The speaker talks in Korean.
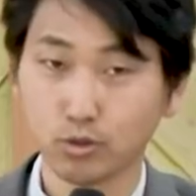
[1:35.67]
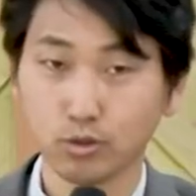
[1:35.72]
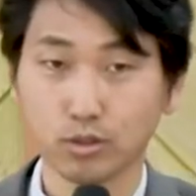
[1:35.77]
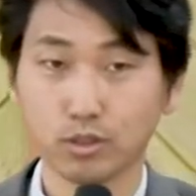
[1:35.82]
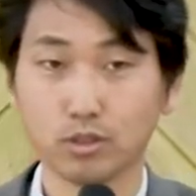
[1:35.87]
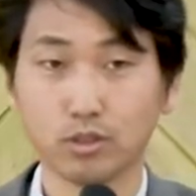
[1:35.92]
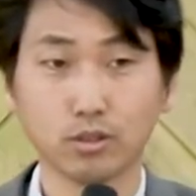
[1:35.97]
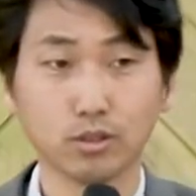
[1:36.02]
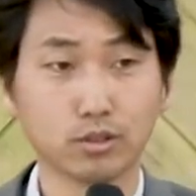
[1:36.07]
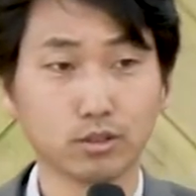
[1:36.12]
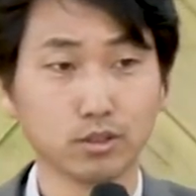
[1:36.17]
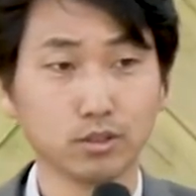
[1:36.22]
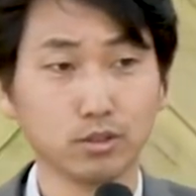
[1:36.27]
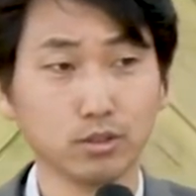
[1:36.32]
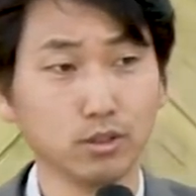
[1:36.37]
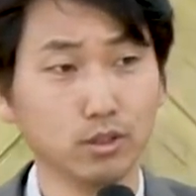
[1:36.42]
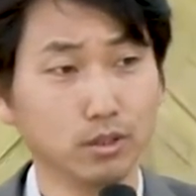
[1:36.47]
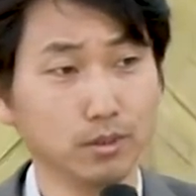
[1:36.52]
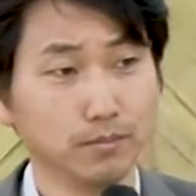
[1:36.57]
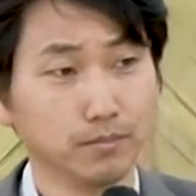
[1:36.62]
이런
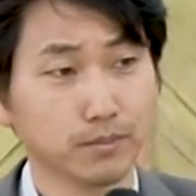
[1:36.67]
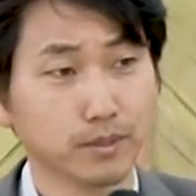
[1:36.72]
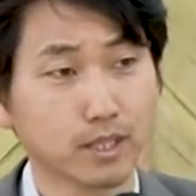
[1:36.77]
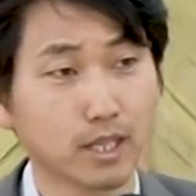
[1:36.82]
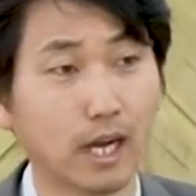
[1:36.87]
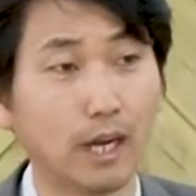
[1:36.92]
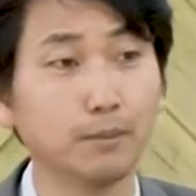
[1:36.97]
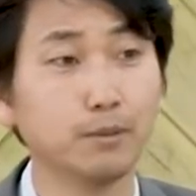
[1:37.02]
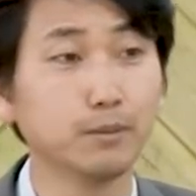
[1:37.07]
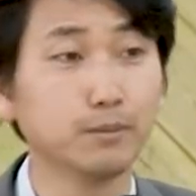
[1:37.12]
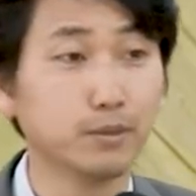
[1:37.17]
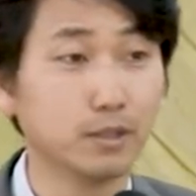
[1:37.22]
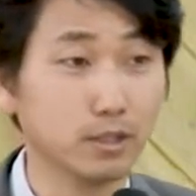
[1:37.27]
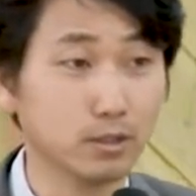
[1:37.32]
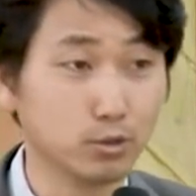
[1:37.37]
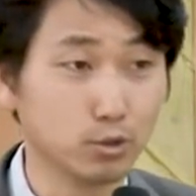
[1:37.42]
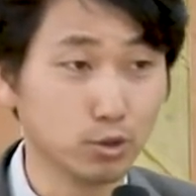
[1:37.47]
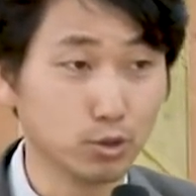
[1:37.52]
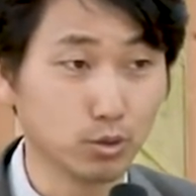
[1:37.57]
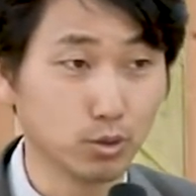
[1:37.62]
것들은요 감염될
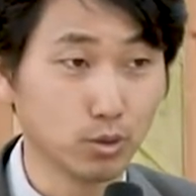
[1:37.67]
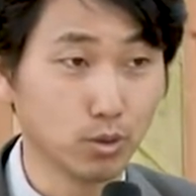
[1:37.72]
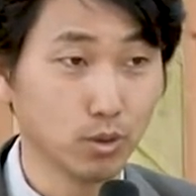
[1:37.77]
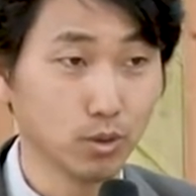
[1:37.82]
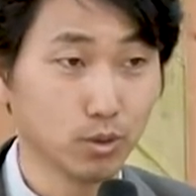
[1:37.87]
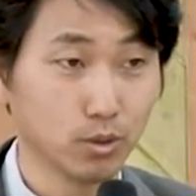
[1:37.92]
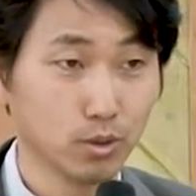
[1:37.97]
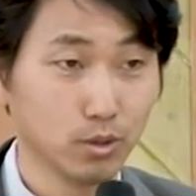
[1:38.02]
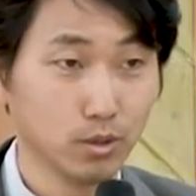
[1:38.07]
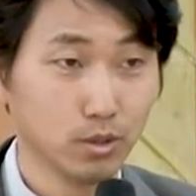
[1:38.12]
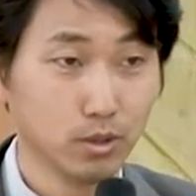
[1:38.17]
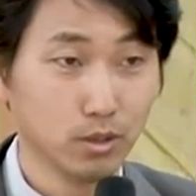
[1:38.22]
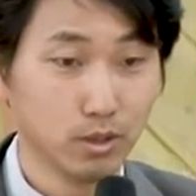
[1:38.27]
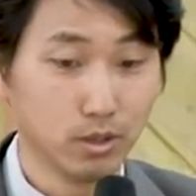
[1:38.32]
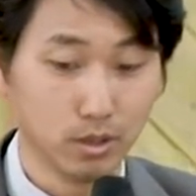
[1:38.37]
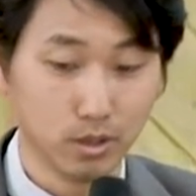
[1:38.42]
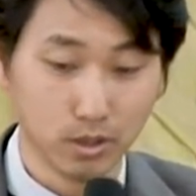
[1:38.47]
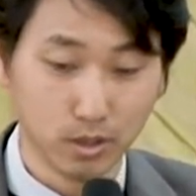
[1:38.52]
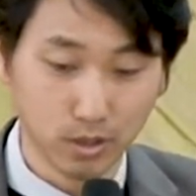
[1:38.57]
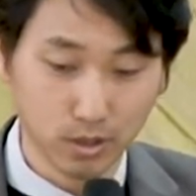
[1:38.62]
수 있도록
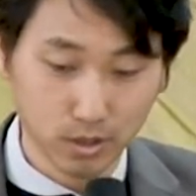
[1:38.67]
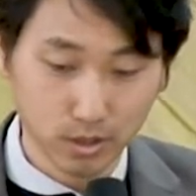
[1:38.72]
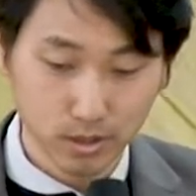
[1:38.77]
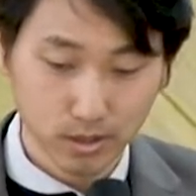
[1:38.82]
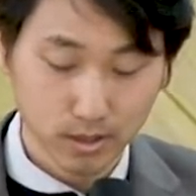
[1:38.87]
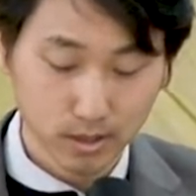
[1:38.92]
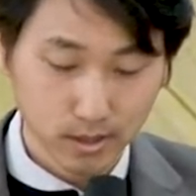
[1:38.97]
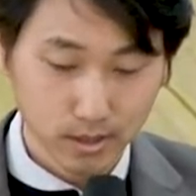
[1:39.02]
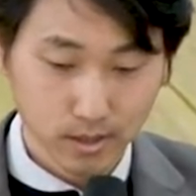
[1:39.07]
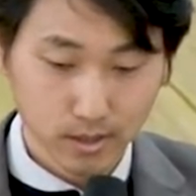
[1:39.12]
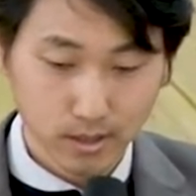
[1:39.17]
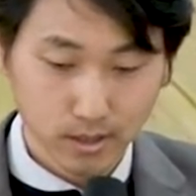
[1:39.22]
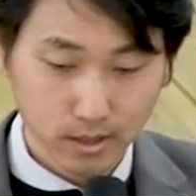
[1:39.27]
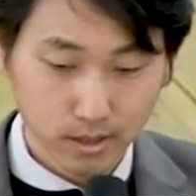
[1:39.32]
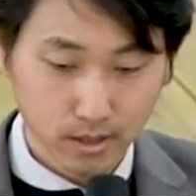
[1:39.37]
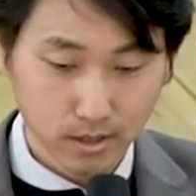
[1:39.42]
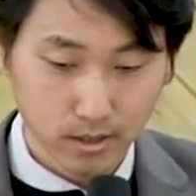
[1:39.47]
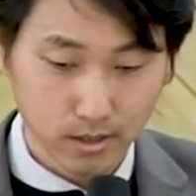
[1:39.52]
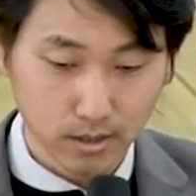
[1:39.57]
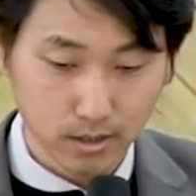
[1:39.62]
어,
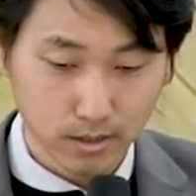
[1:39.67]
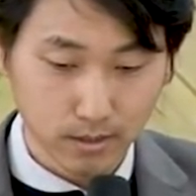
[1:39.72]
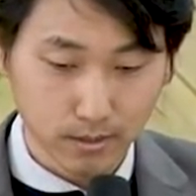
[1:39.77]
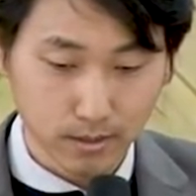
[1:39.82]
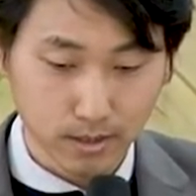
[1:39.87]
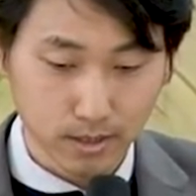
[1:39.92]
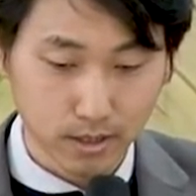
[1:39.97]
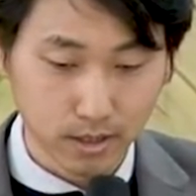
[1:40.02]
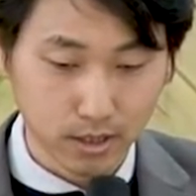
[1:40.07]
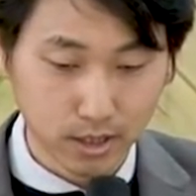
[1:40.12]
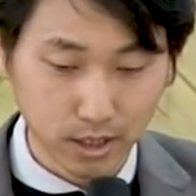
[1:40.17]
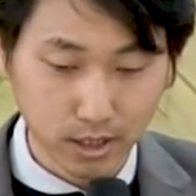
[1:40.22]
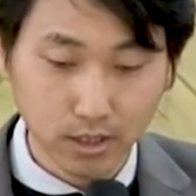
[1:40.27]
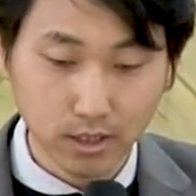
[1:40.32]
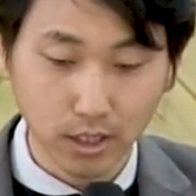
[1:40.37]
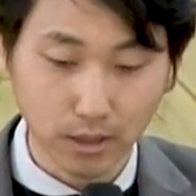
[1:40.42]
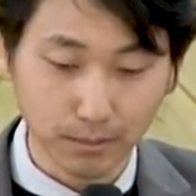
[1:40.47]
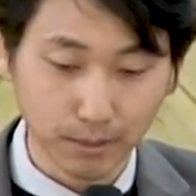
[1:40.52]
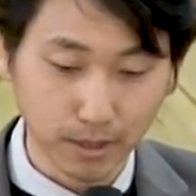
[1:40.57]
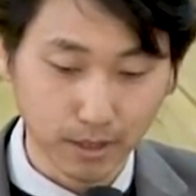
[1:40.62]
어 그
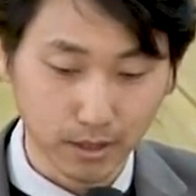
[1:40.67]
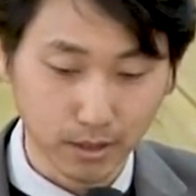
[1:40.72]
시스템에서